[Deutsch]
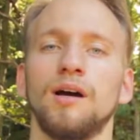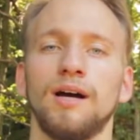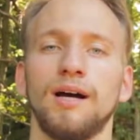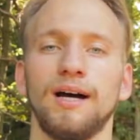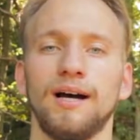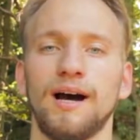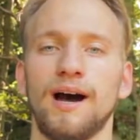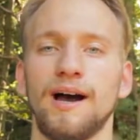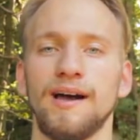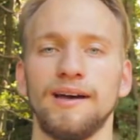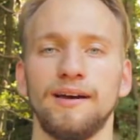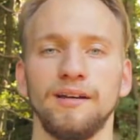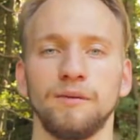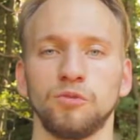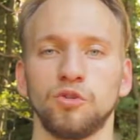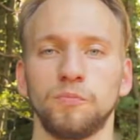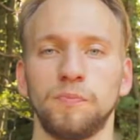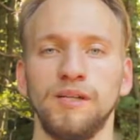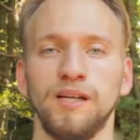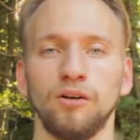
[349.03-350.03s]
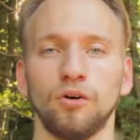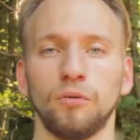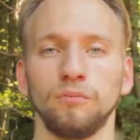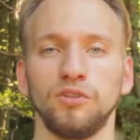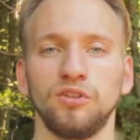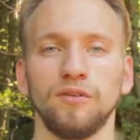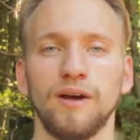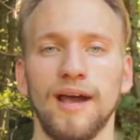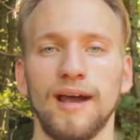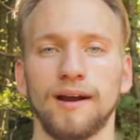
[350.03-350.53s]
äh, in einem Spiel
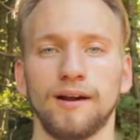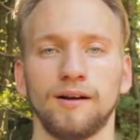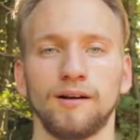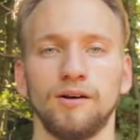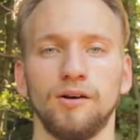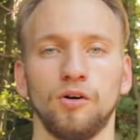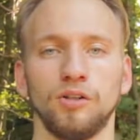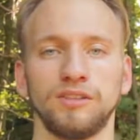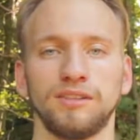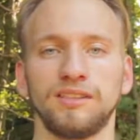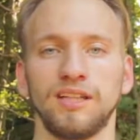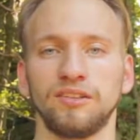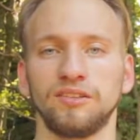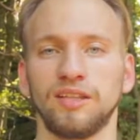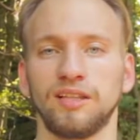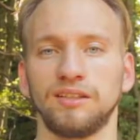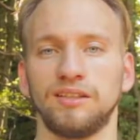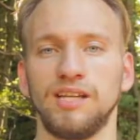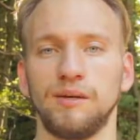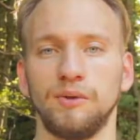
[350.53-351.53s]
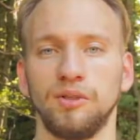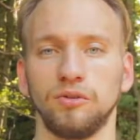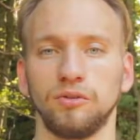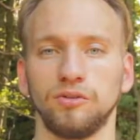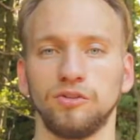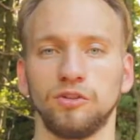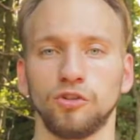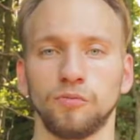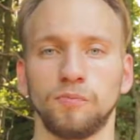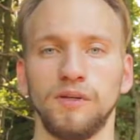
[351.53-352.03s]
rumzuhängen und das dann zehn
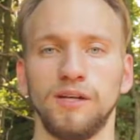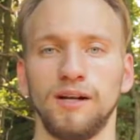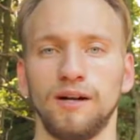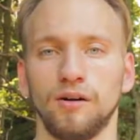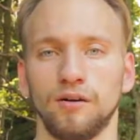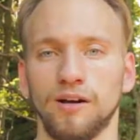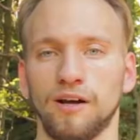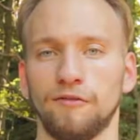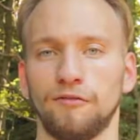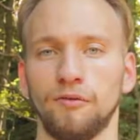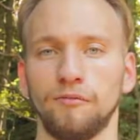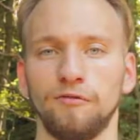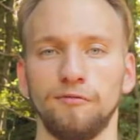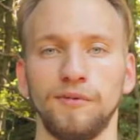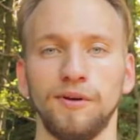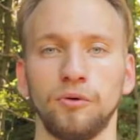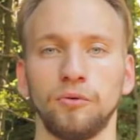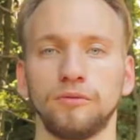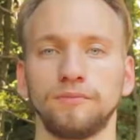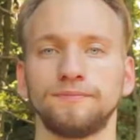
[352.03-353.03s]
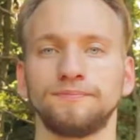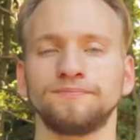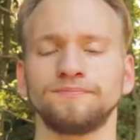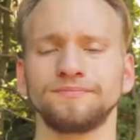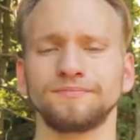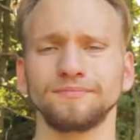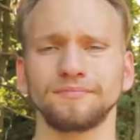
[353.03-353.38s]
Minuten zu spielen oder fünf Minuten